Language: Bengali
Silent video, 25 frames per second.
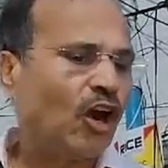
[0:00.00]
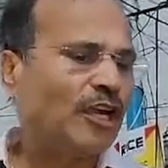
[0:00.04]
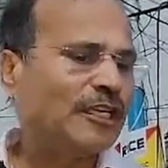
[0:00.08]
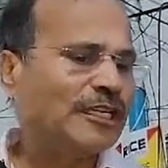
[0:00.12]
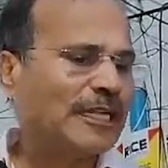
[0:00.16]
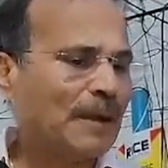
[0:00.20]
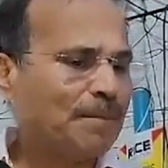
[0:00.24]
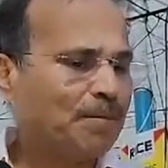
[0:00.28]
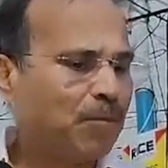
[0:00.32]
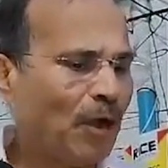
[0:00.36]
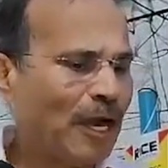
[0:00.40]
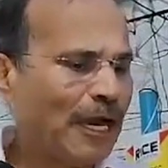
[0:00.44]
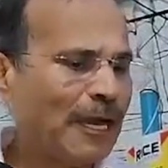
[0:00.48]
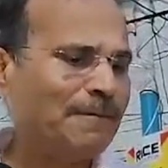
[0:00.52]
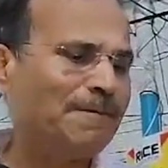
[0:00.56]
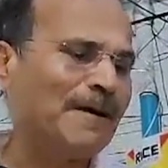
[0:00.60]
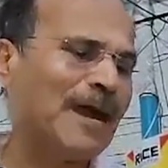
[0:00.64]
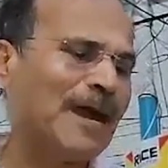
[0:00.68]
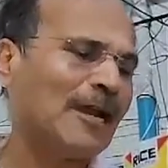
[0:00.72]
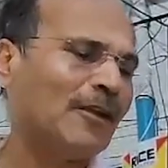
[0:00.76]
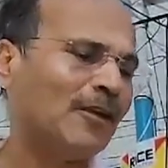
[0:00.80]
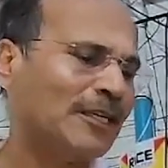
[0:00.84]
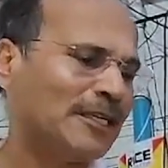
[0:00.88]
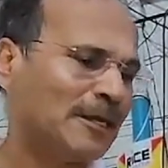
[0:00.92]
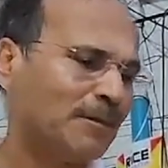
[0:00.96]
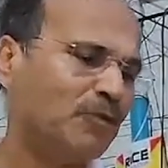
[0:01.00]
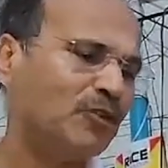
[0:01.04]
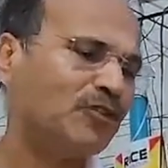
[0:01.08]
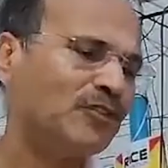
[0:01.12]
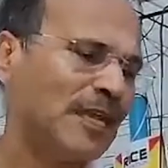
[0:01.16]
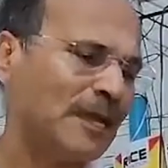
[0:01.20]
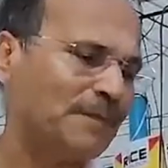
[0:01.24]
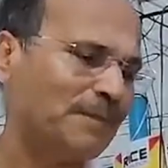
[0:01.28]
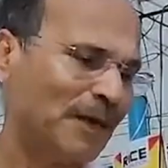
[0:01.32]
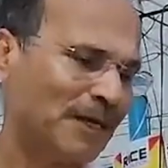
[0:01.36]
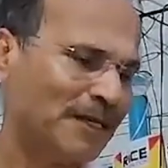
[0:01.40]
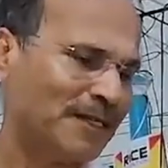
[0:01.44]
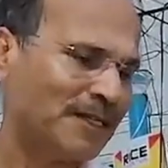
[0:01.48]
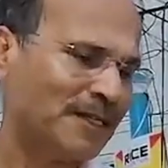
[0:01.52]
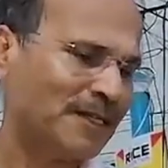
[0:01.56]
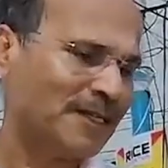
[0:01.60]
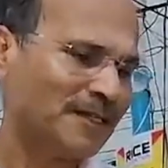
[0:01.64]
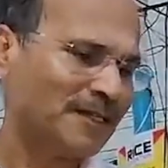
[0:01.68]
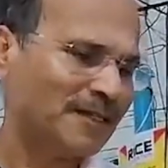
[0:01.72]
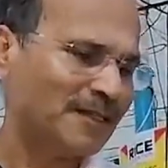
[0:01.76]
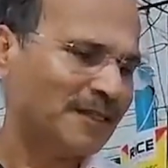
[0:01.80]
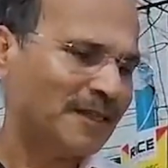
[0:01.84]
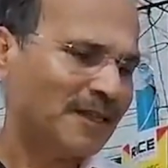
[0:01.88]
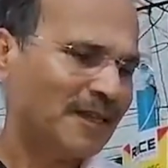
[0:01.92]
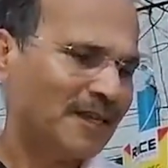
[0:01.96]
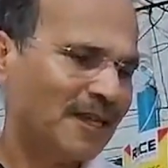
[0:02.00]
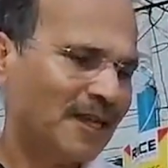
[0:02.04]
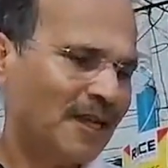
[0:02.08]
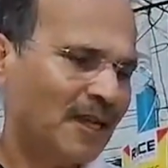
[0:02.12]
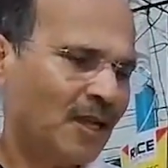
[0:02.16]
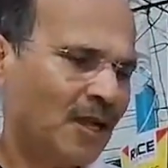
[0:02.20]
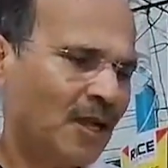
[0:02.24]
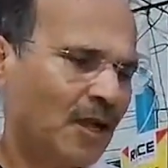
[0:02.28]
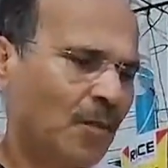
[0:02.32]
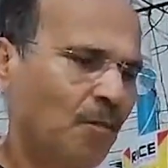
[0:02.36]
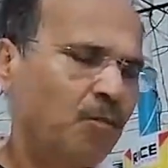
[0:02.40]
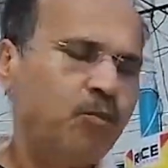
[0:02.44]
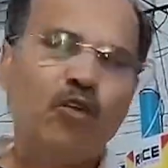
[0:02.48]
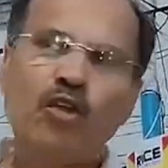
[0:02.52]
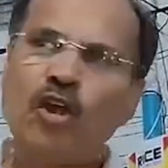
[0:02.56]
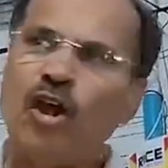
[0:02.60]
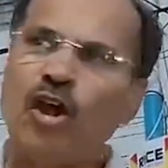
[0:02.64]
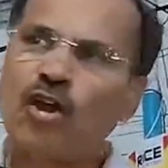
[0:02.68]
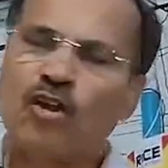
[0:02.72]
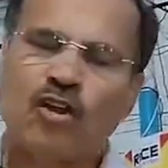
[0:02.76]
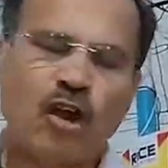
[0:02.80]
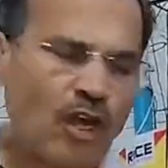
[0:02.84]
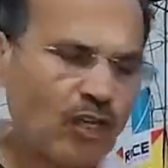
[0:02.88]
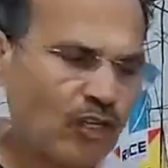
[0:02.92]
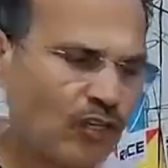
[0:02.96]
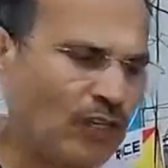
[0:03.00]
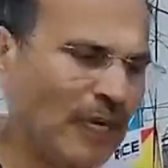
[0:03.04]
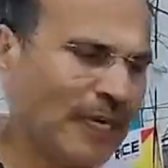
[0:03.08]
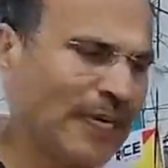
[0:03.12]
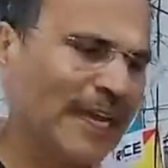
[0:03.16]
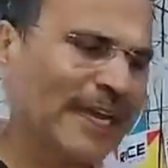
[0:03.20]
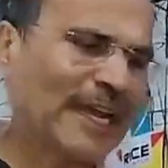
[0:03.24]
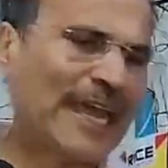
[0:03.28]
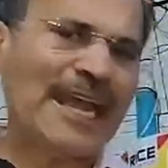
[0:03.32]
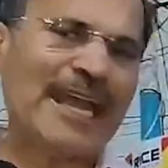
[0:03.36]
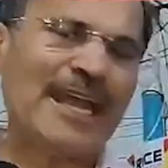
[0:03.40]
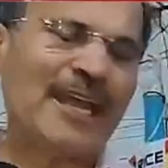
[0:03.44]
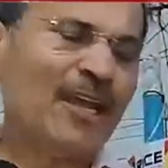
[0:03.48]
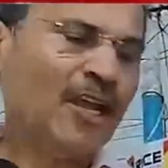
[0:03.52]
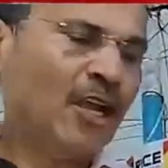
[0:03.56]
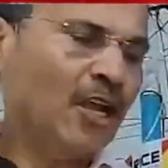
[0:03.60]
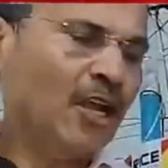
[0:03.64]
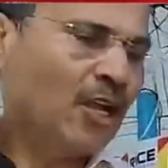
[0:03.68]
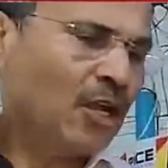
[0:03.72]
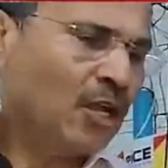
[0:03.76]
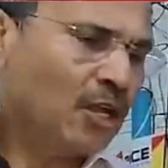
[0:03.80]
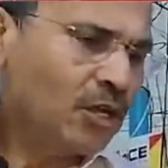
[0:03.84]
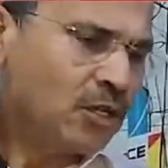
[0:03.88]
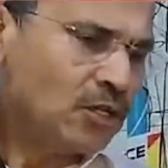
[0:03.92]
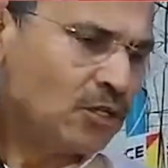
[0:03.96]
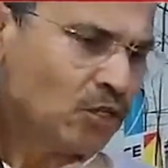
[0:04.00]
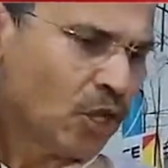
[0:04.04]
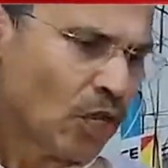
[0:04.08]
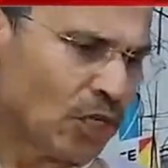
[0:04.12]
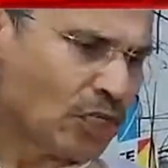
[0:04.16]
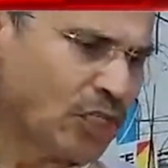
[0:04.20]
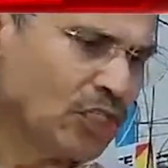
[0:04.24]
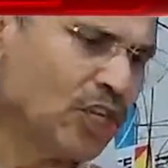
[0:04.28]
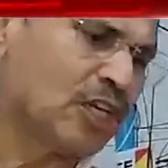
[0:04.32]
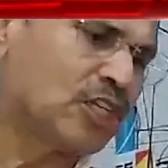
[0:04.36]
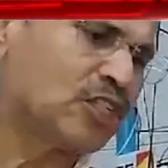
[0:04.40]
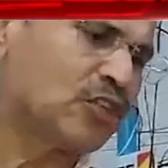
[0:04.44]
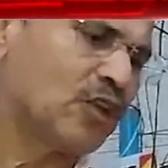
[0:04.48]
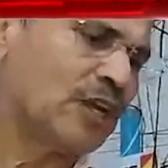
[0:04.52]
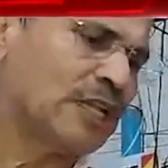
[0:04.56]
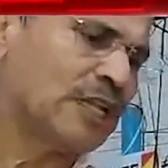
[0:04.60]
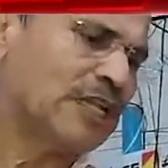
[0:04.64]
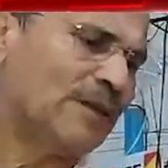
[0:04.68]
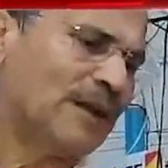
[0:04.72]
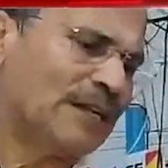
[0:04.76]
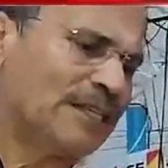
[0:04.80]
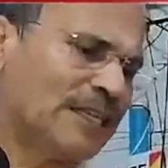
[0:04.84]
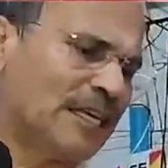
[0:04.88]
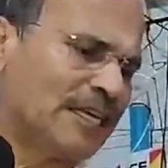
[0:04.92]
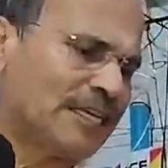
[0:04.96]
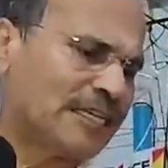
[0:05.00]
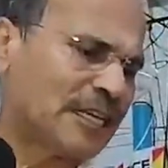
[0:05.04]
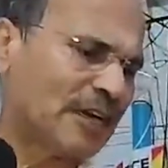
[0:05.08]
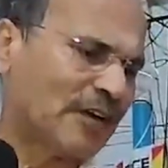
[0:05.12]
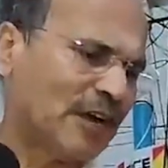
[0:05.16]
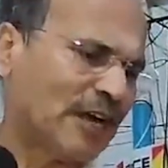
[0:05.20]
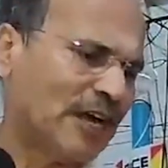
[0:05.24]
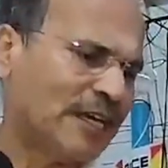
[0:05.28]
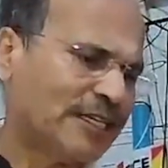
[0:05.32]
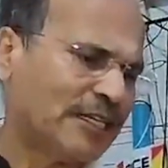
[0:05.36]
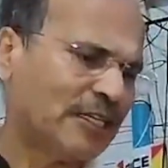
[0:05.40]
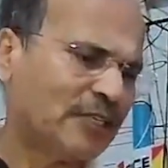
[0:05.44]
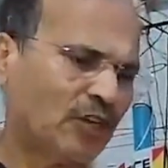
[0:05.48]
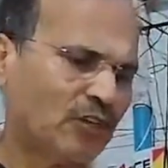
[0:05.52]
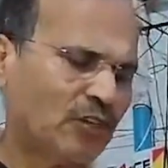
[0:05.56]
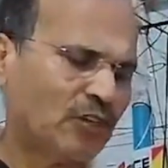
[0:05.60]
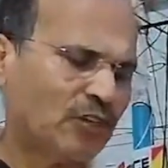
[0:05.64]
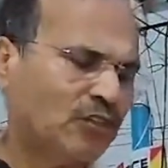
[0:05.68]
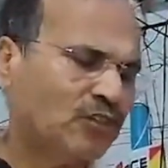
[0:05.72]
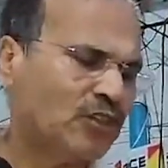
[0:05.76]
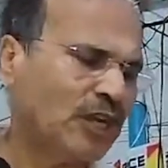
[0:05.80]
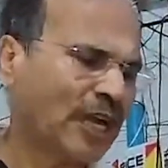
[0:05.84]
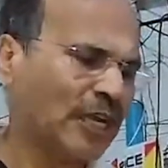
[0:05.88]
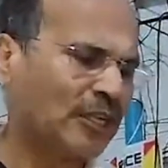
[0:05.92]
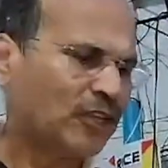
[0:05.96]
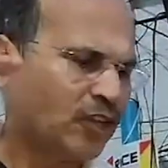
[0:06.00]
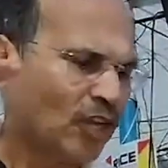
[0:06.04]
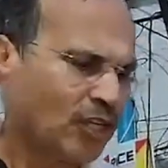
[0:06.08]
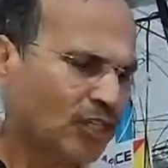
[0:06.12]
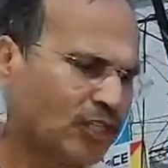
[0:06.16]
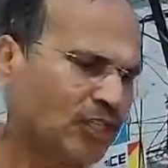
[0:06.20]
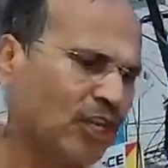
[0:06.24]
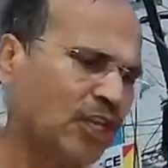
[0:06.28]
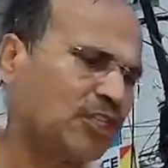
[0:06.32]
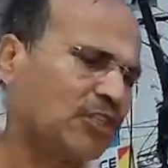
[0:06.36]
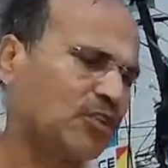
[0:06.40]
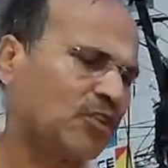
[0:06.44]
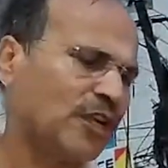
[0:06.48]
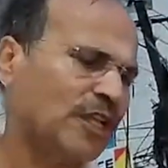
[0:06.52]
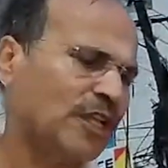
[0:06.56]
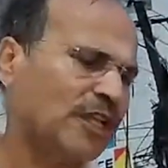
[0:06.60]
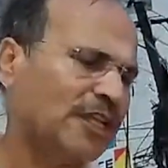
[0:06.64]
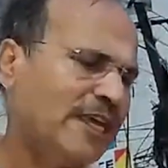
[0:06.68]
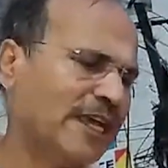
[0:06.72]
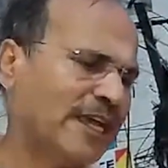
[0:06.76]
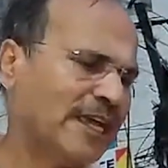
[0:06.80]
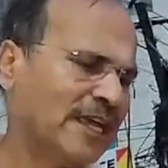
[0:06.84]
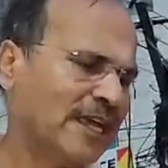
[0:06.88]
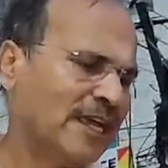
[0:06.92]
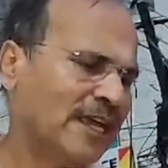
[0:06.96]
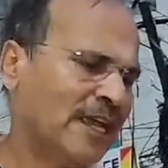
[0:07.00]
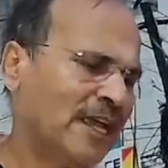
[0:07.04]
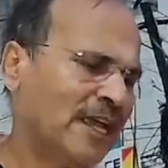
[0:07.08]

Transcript: ঘন্টা পর এফআইআর হয়েছে বুঝতেই পারছেন পুরো ঘটনাটাকে তছনছ করে দেওয়ার চেষ্টা করা হয়েছে তদন্তকে তছনছ করে দিয়ে